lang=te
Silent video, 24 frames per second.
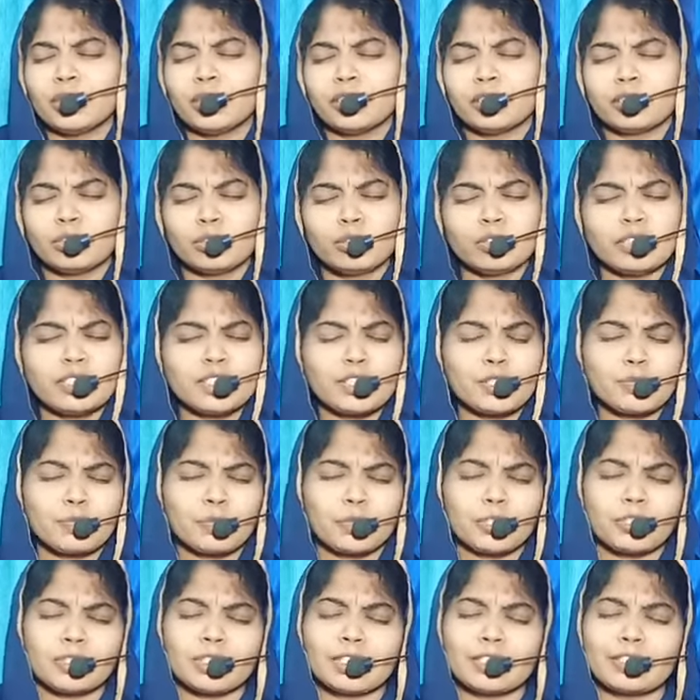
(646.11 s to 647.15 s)
హోలీ
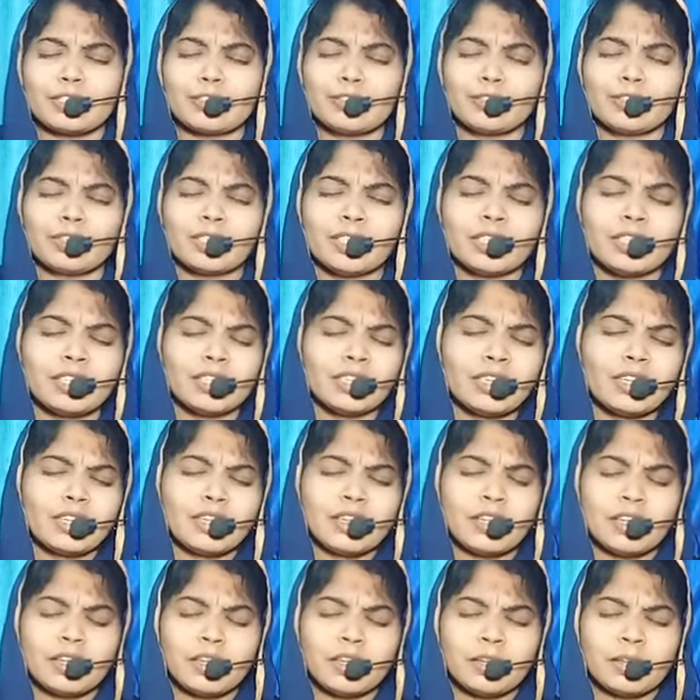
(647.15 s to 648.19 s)
స్పిరిట్ లాడ్
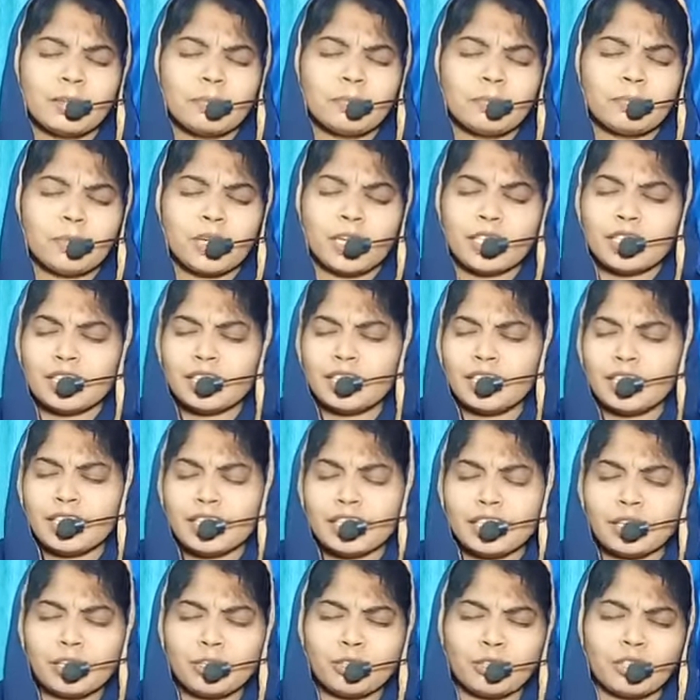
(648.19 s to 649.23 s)
మా
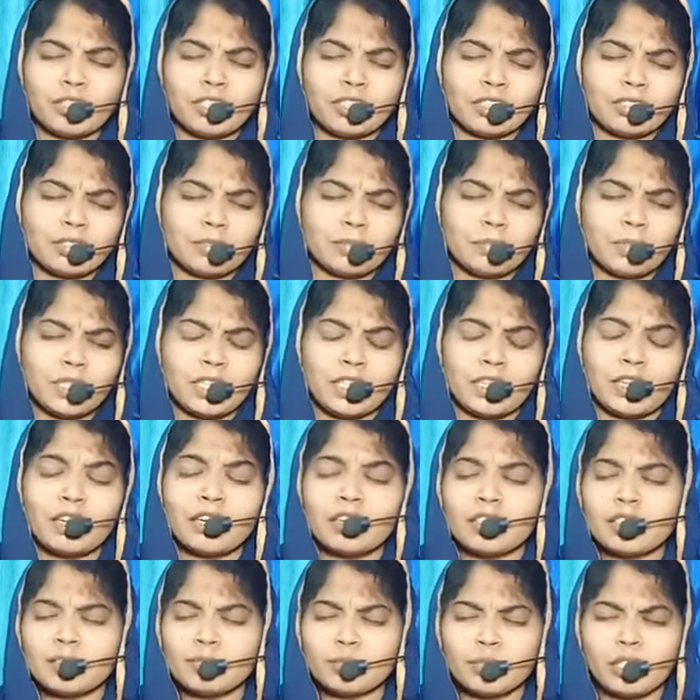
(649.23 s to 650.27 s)
అందరికీ కూడా
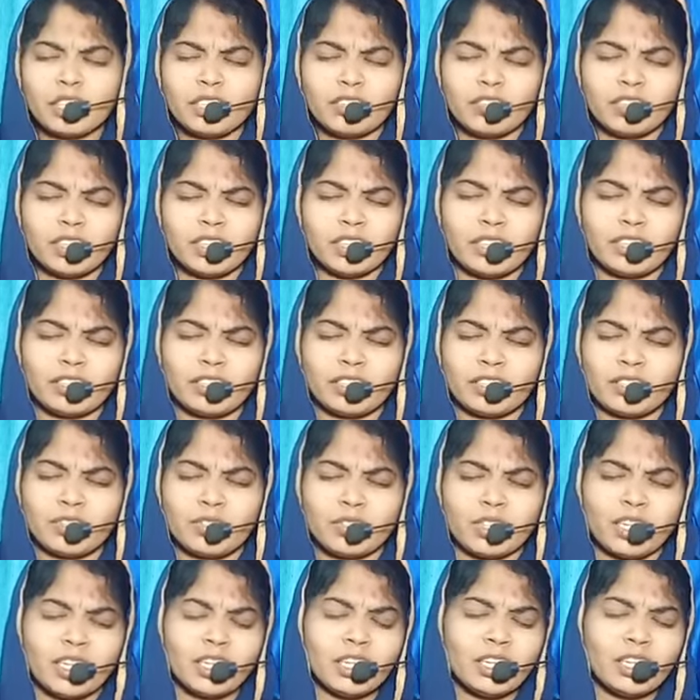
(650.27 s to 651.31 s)
పరిహారము నీవే
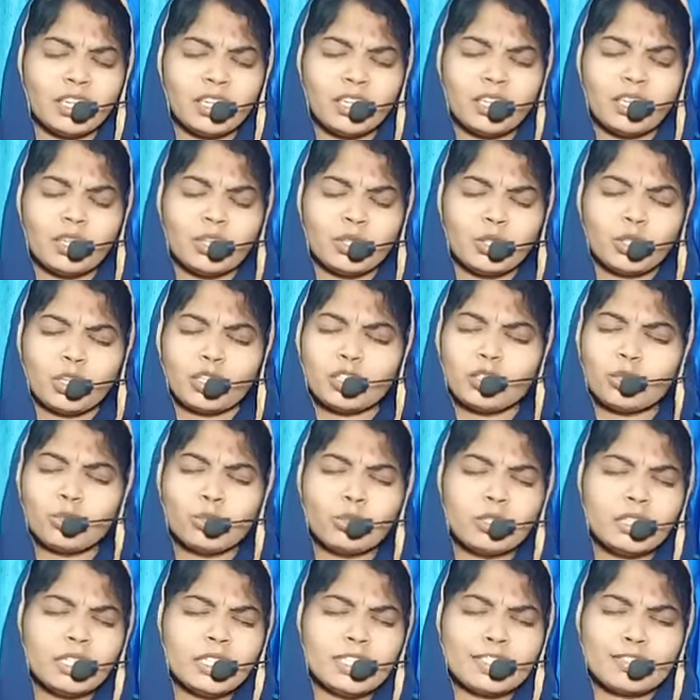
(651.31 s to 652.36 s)
తండ్రి యు ఆర్ ద
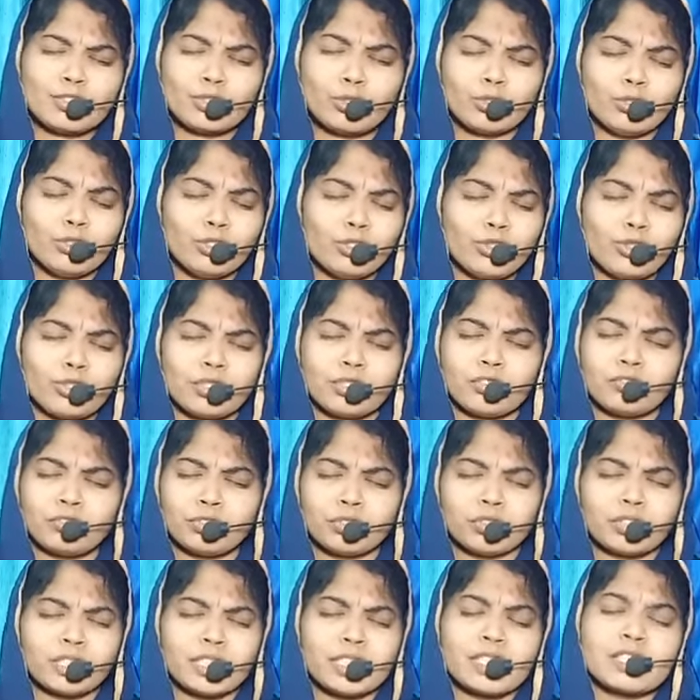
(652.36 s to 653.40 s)
ఓన్లీ సొల్యూషన్
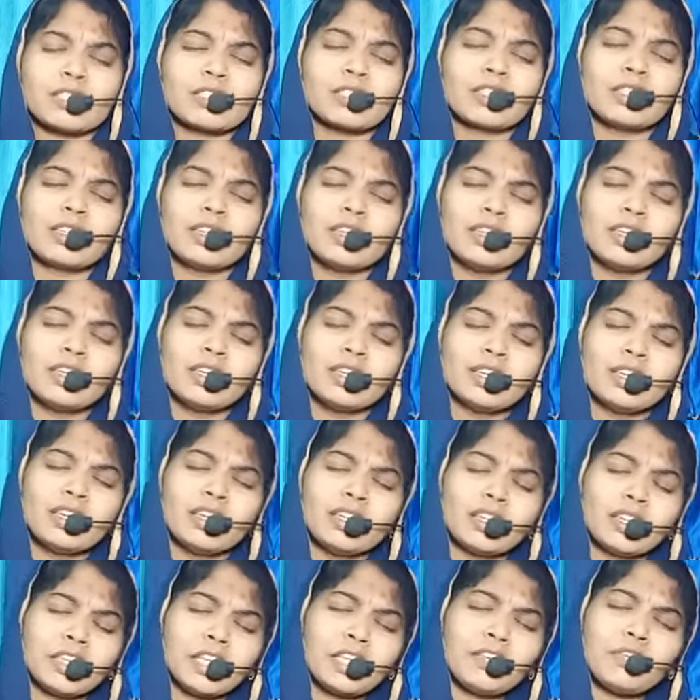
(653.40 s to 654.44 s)
ఫర్ అస్
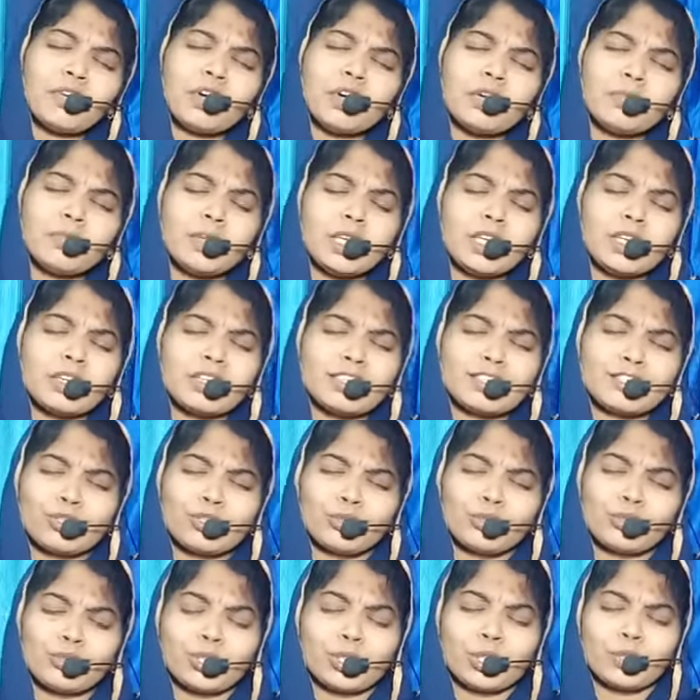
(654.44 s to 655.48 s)
దేవా మీకే
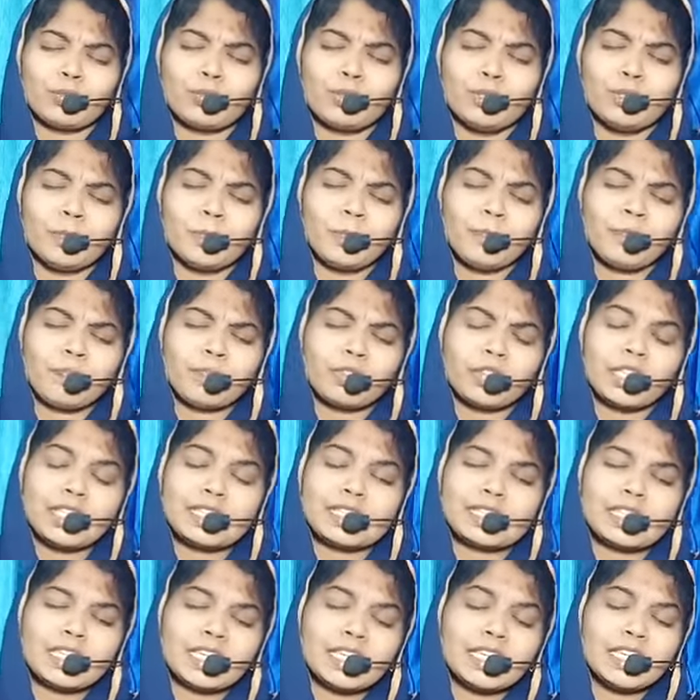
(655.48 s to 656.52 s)
స్తోత్రములు నీ
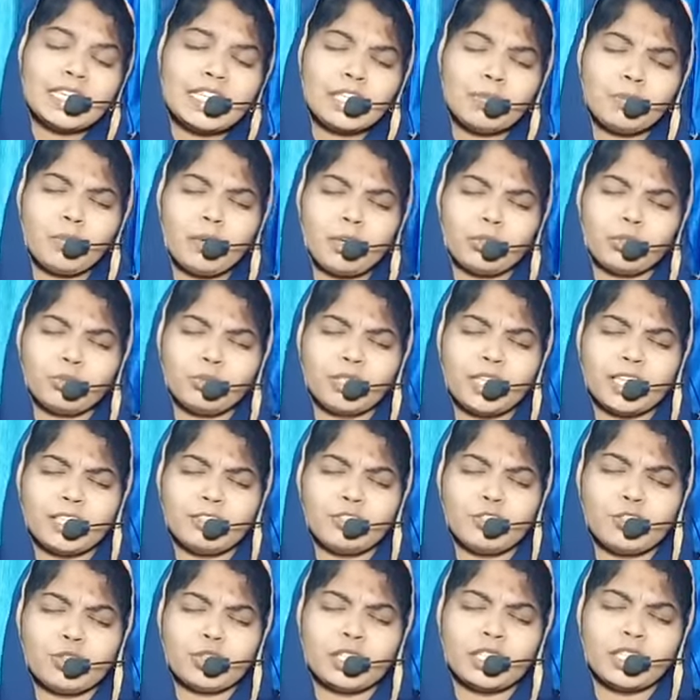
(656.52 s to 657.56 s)
సన్నిధి మాకు
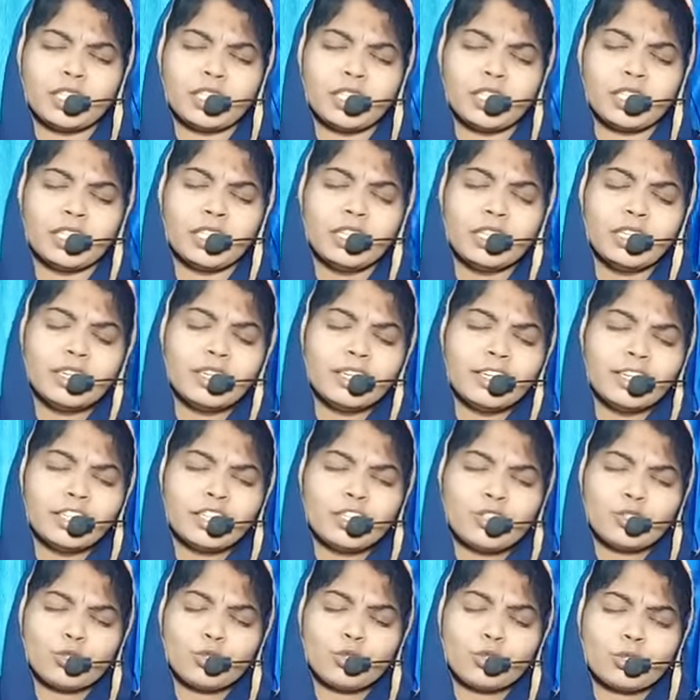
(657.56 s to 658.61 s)
దయచేయండి
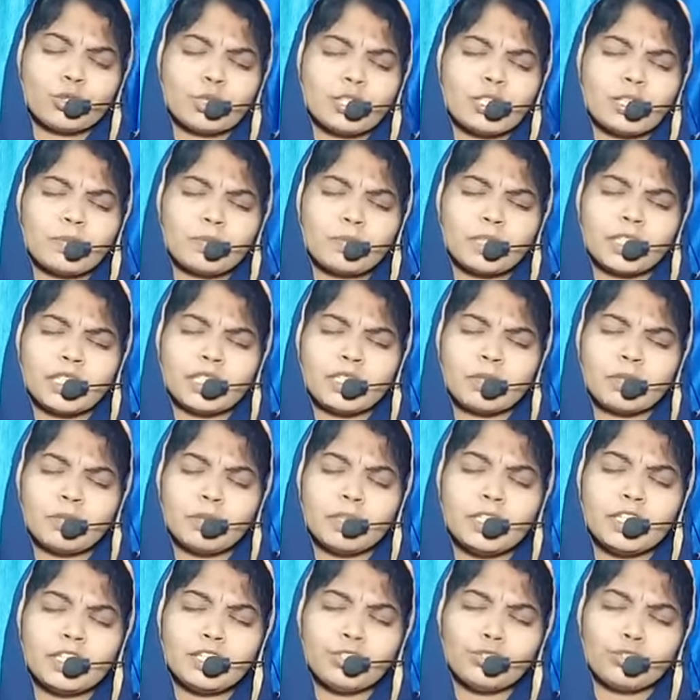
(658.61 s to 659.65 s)
చూస్తున్న ప్రతి
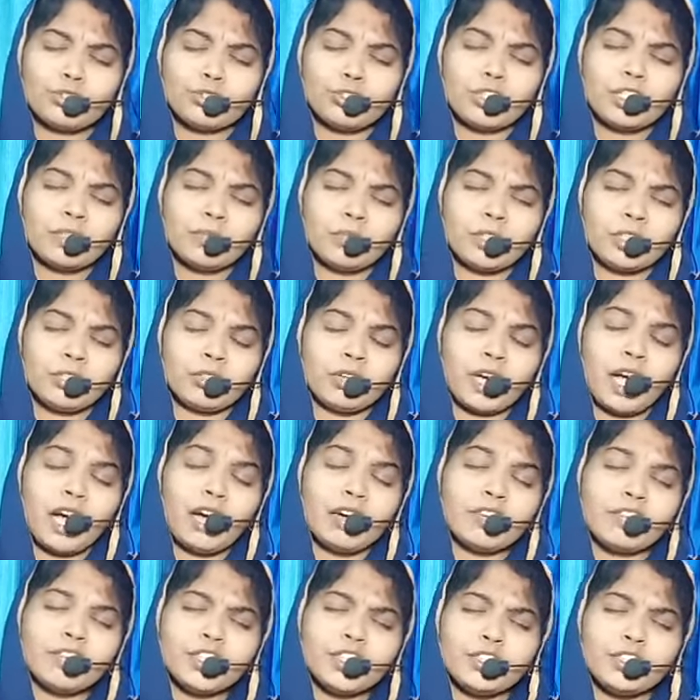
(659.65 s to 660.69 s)
బిడ్డను కూడా మీరు
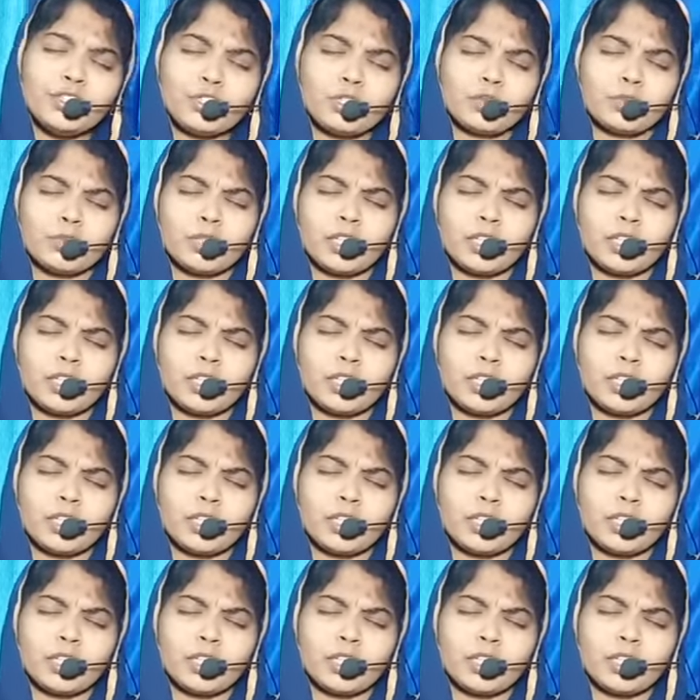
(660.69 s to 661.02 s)
ఆవరించమని